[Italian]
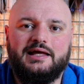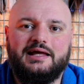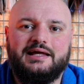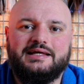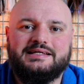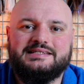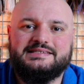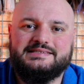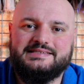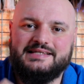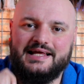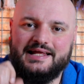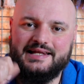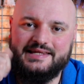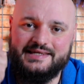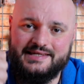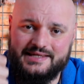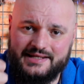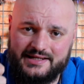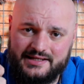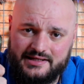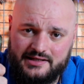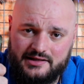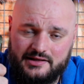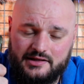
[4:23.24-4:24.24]

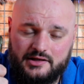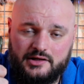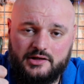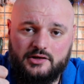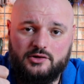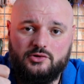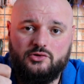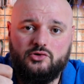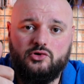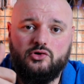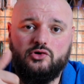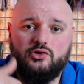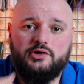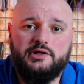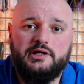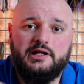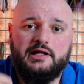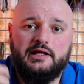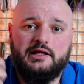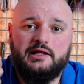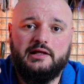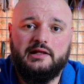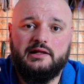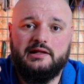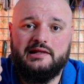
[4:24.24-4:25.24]
salire
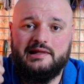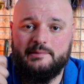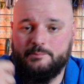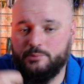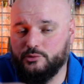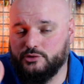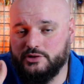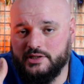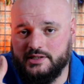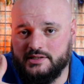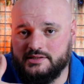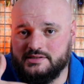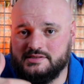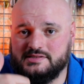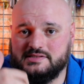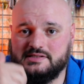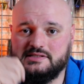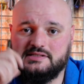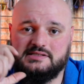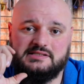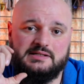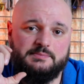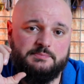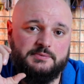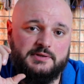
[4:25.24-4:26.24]
con le potenze,
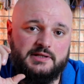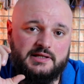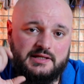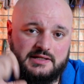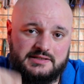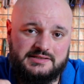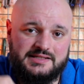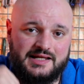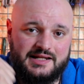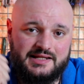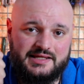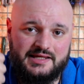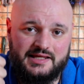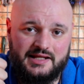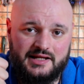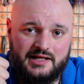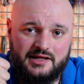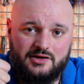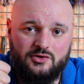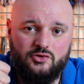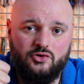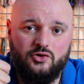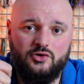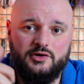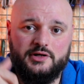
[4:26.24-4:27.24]
salire
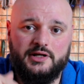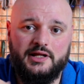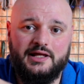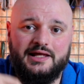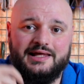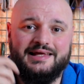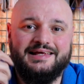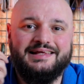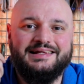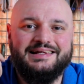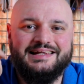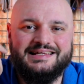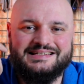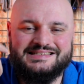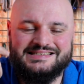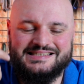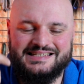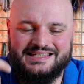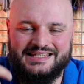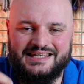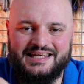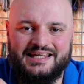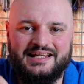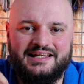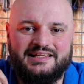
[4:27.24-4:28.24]
con la
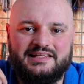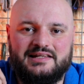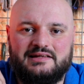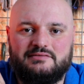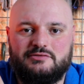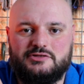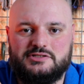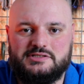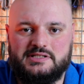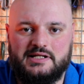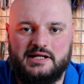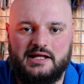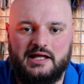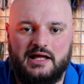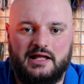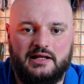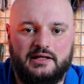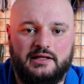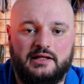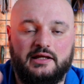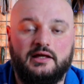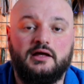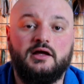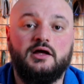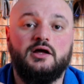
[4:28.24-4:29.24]
schiena delle vostre
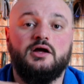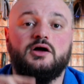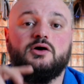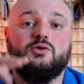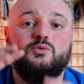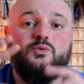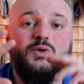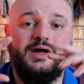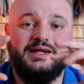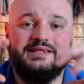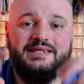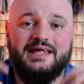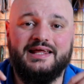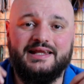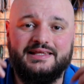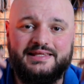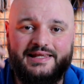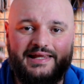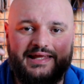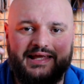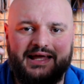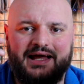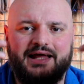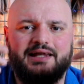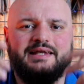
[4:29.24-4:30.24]
canne. Guardare a
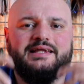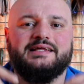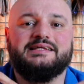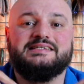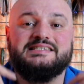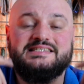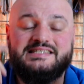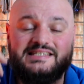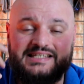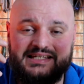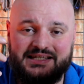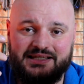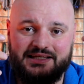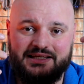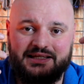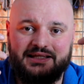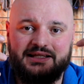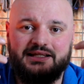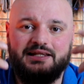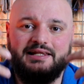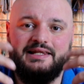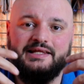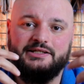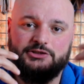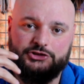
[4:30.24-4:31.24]
delle canne sì
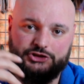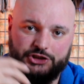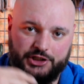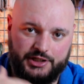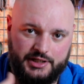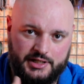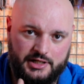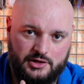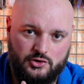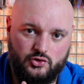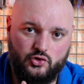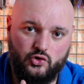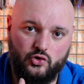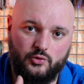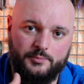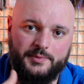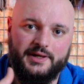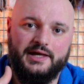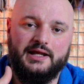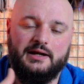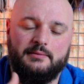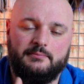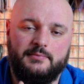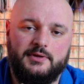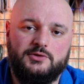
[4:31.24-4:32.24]
leggere come
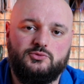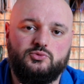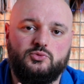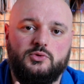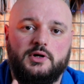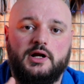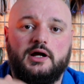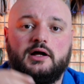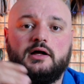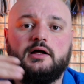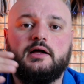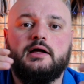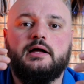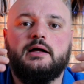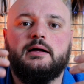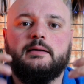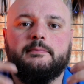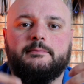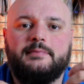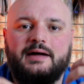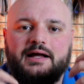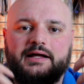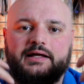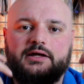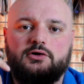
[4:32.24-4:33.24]
grammatura,
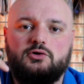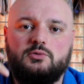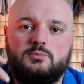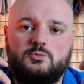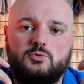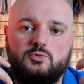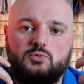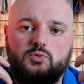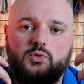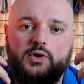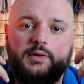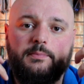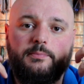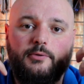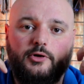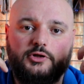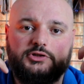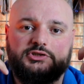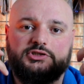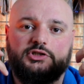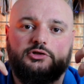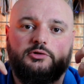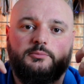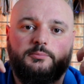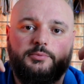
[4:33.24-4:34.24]
ma che comunque
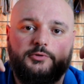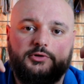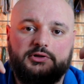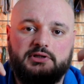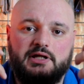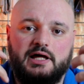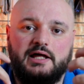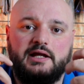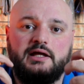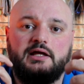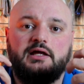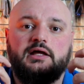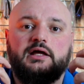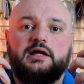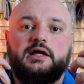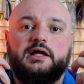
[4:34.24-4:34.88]
possano portare